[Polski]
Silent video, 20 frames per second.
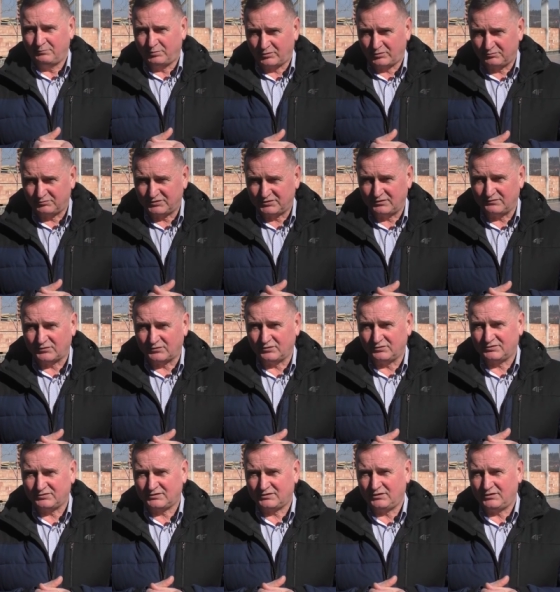Porąbce
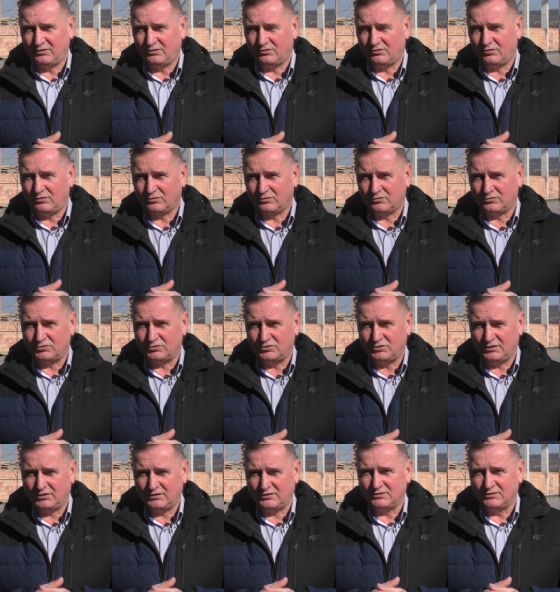Jewkowskiej o
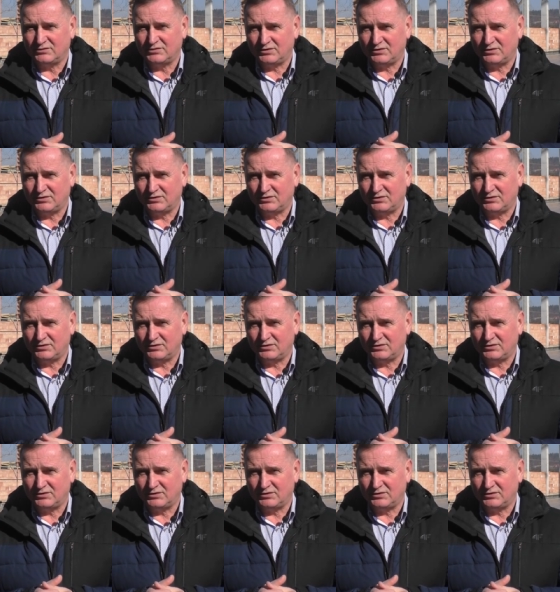godzinie